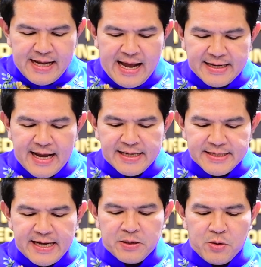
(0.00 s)
ห่างไกล
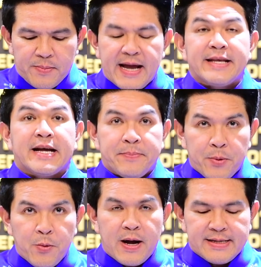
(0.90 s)
จากโรคภัยทั้ง
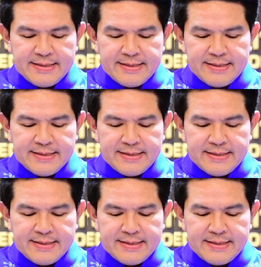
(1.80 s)
ปวง